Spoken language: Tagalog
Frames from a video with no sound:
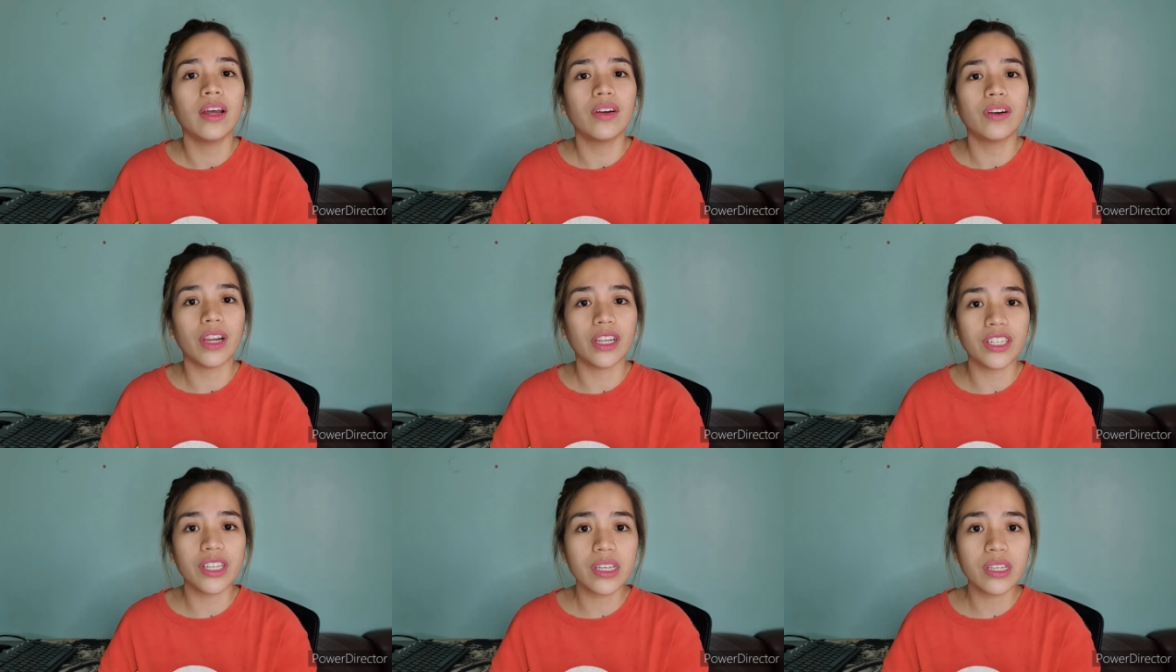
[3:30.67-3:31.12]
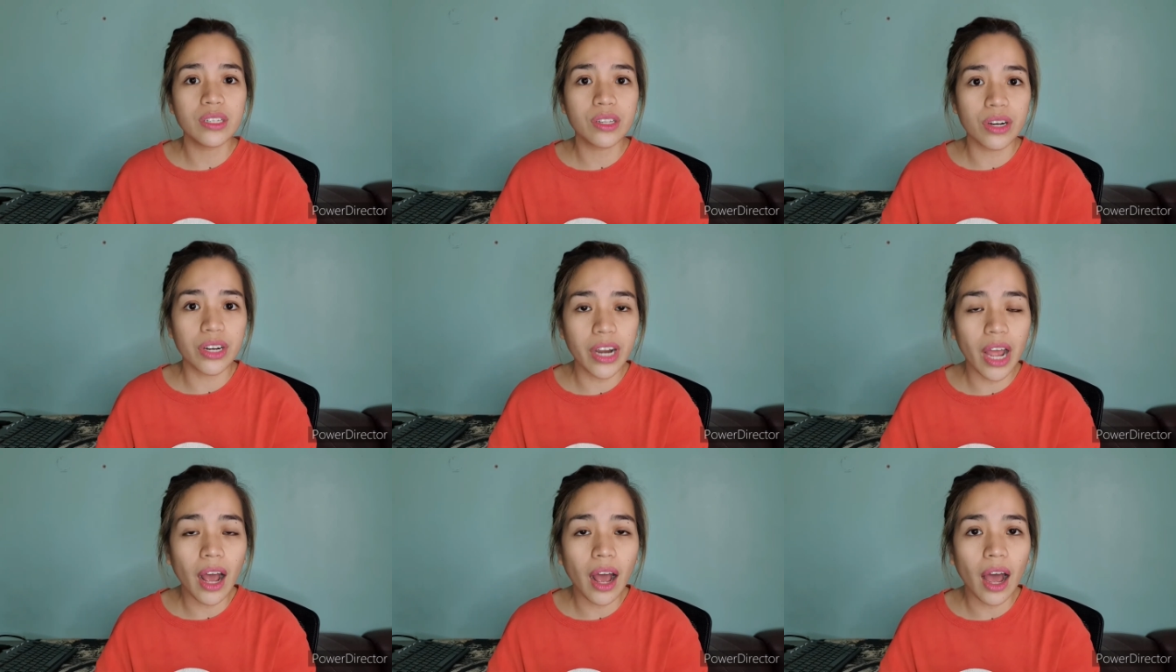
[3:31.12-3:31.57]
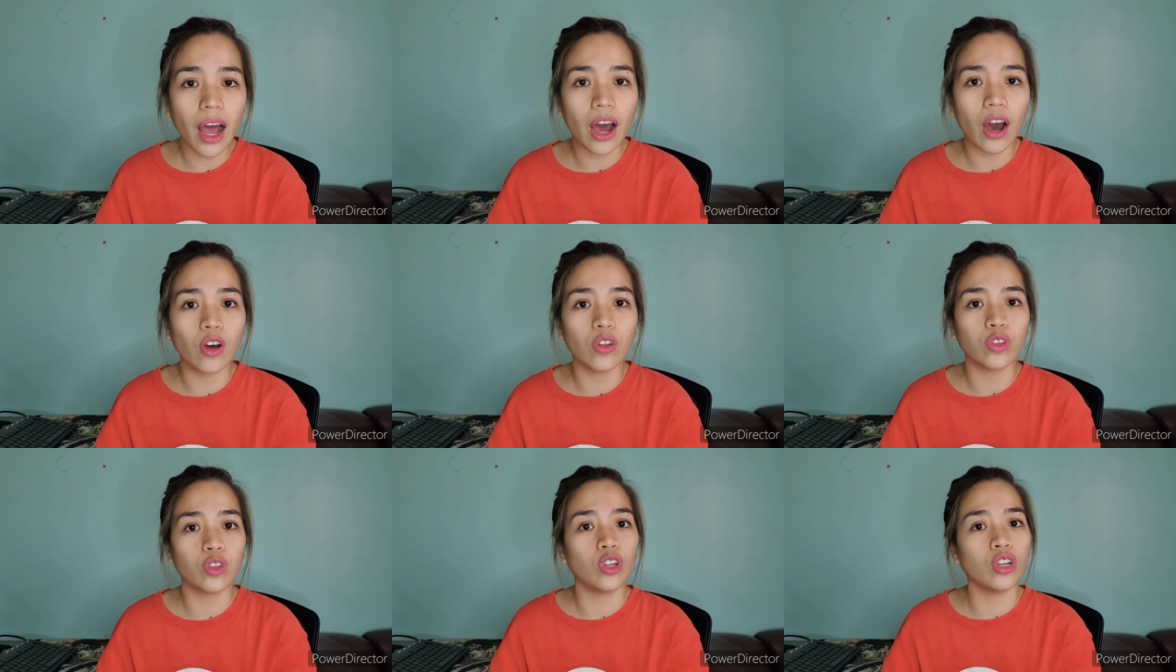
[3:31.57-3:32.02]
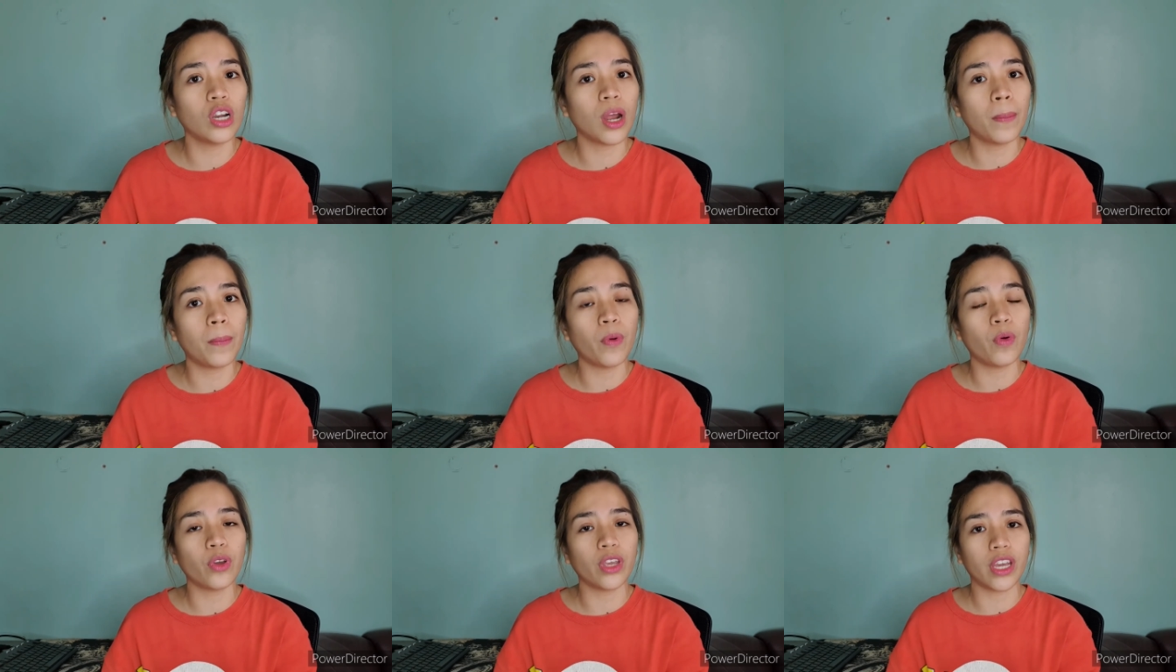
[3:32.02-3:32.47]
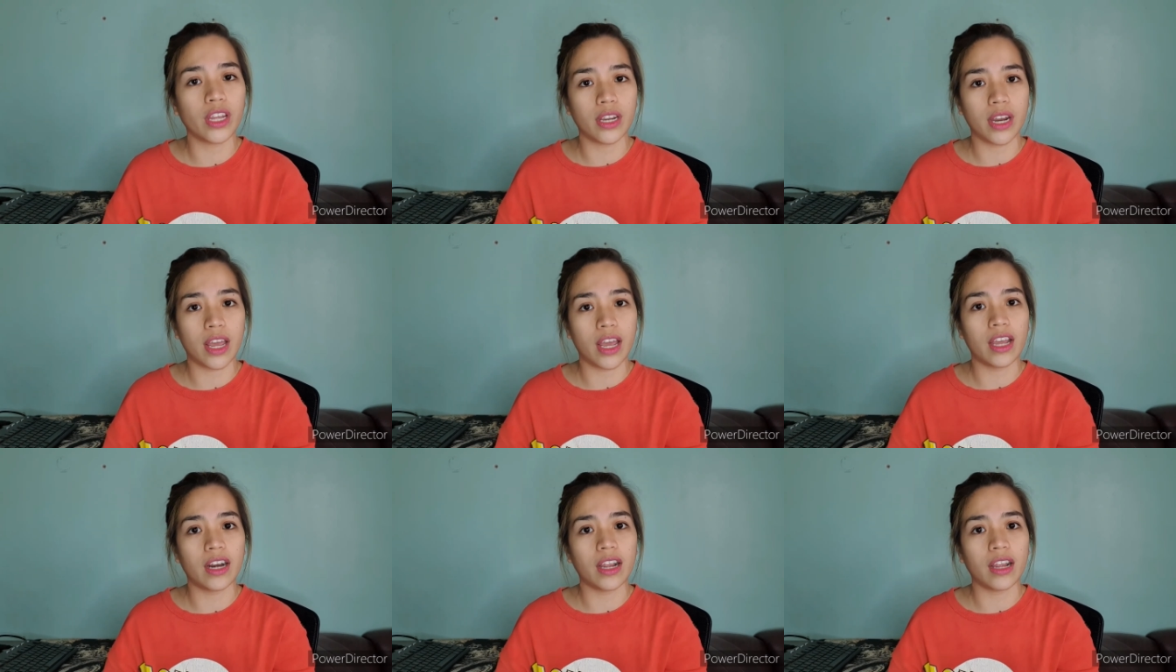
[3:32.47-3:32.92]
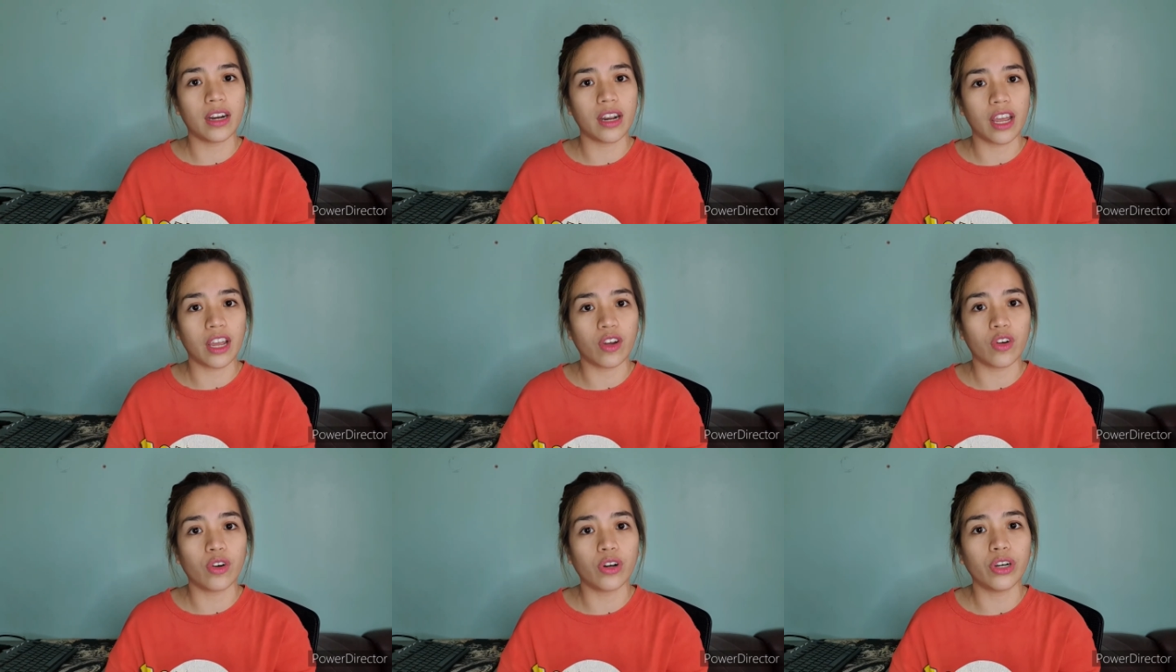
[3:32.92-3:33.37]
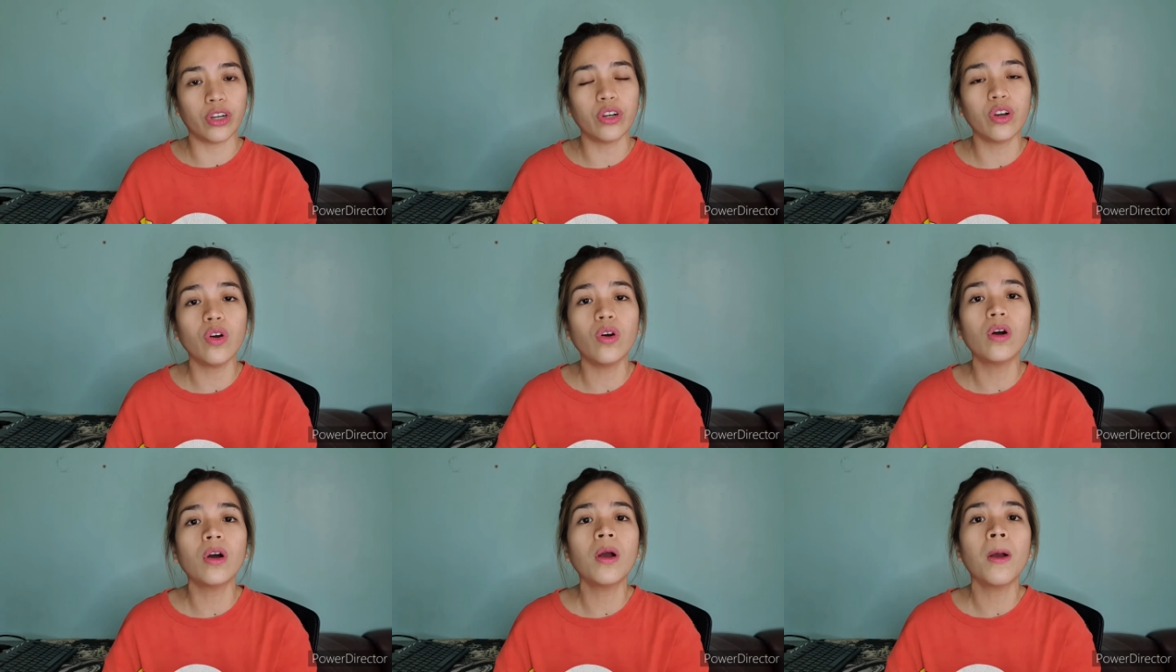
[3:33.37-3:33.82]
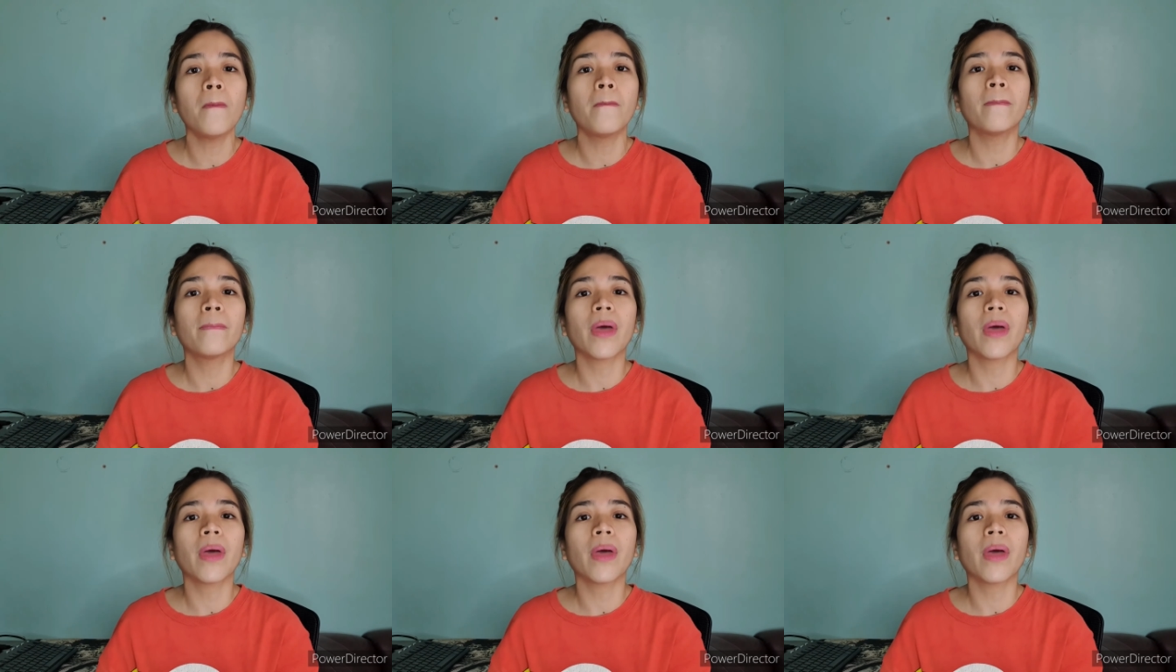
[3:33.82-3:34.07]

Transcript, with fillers: registered account, doon na po yan na ire-record no